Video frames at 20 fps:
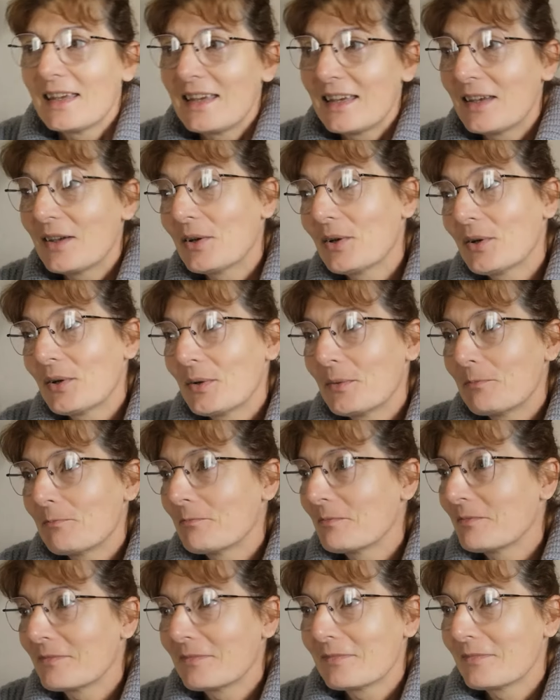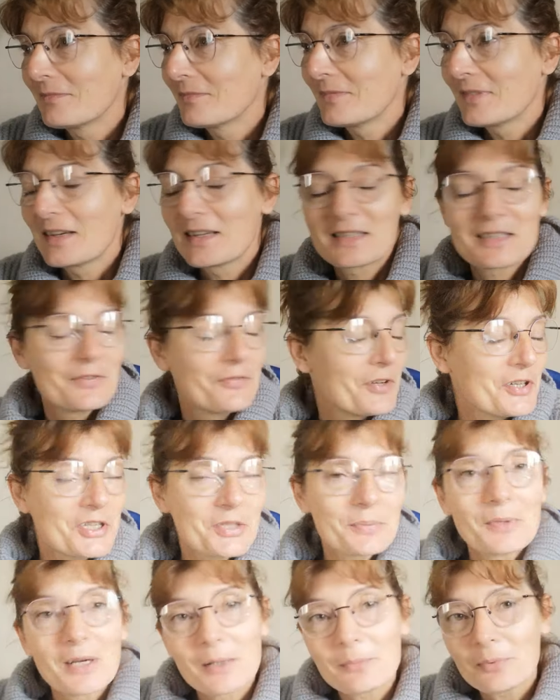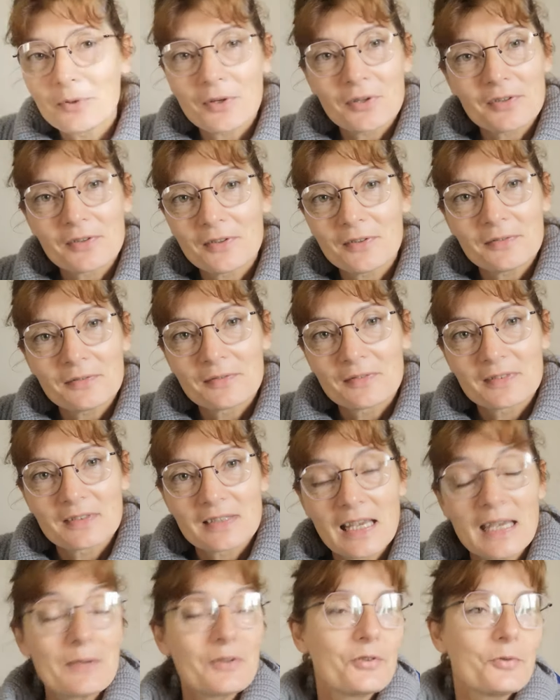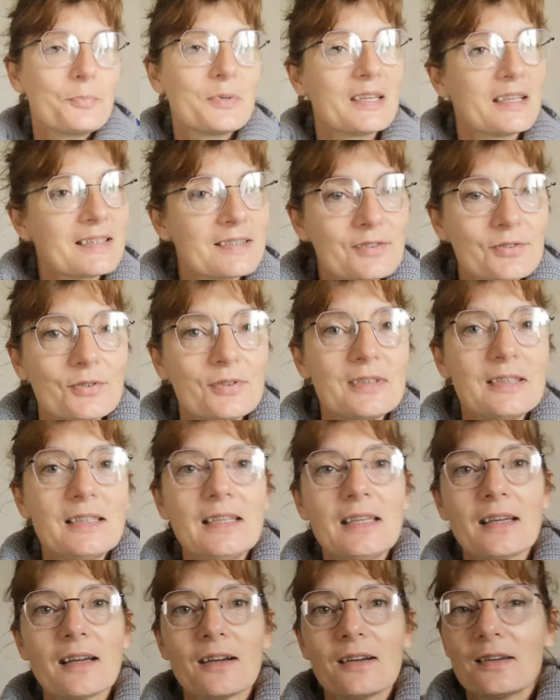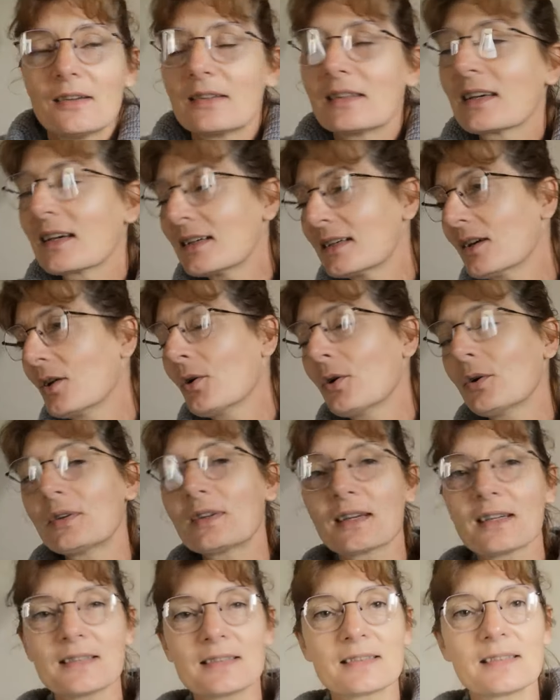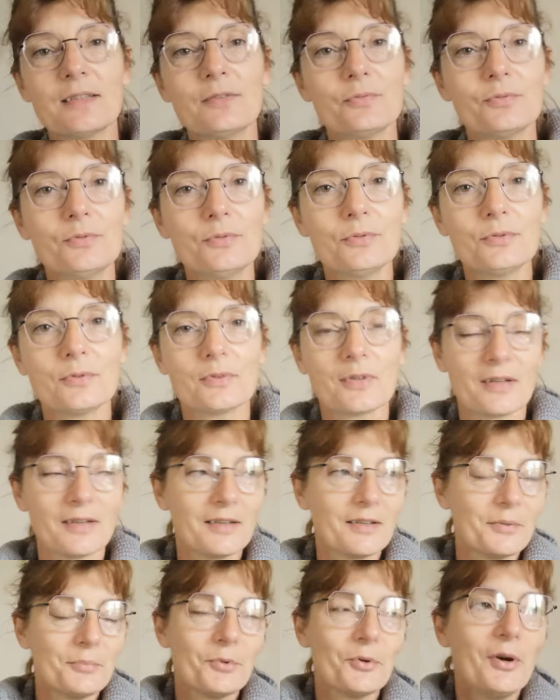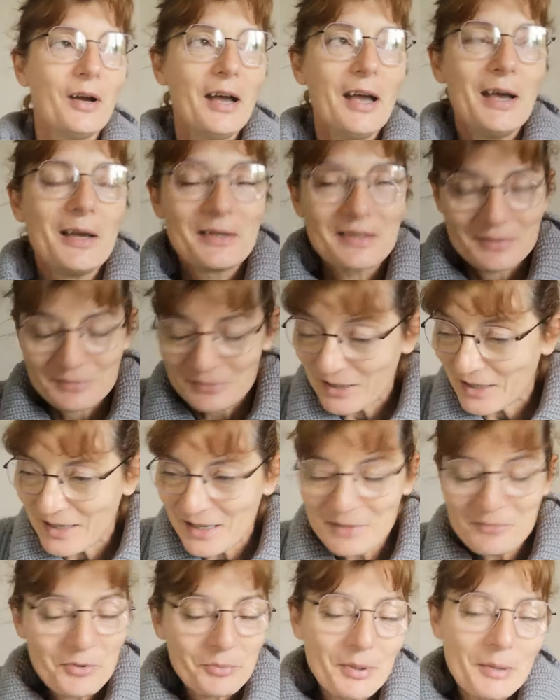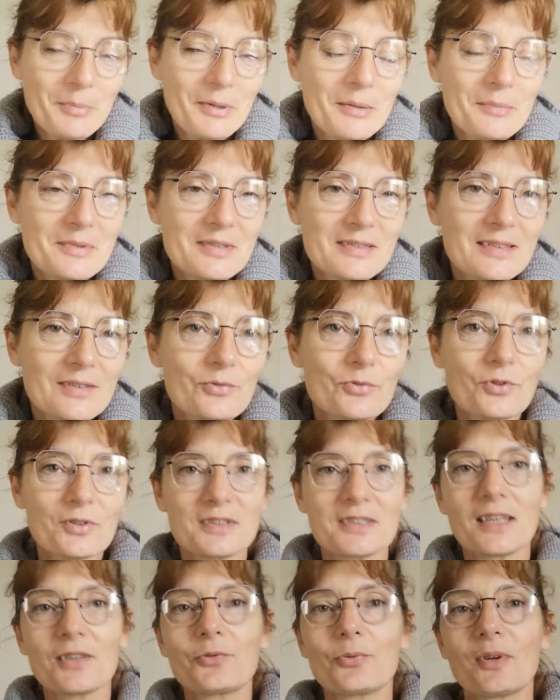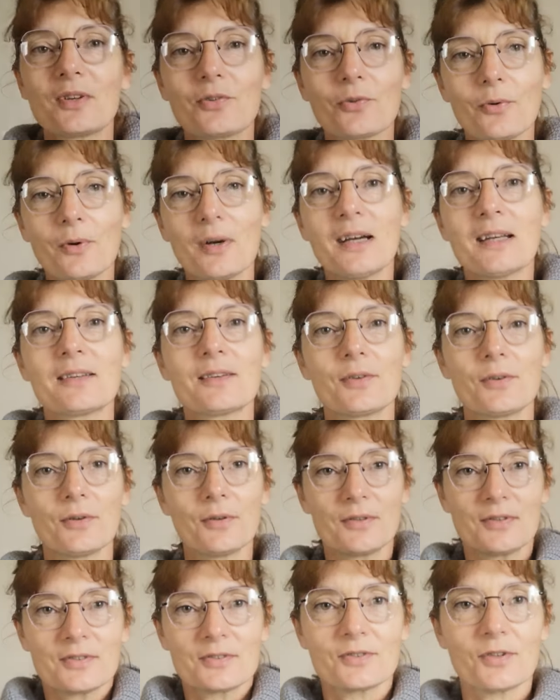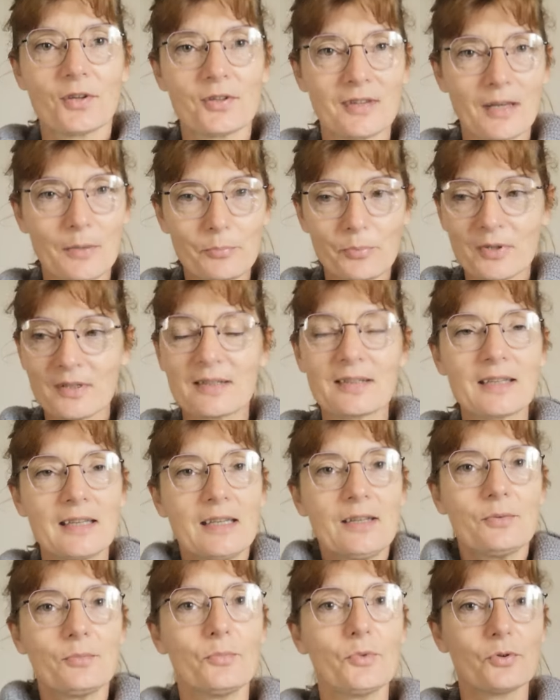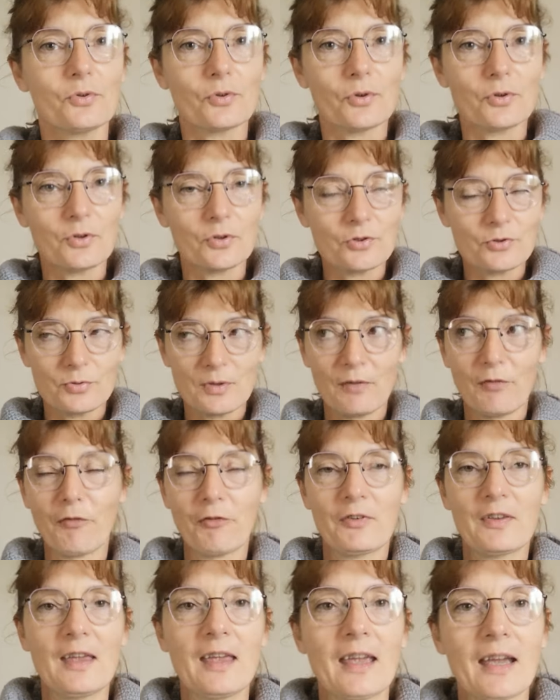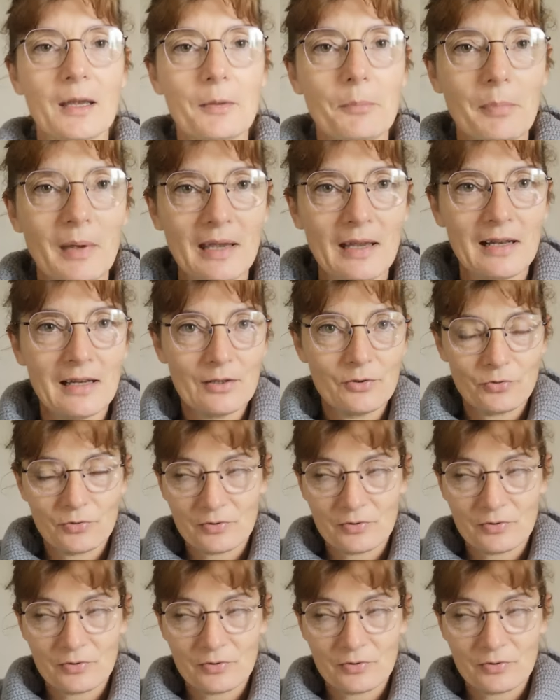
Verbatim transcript: et euh, c'est vachement important et de bien se tenir, redressez-vous. pareil, mon papa me disait toujours, tiens-toi droite, euh, sors ta poitrine, montre que tu es fière et belle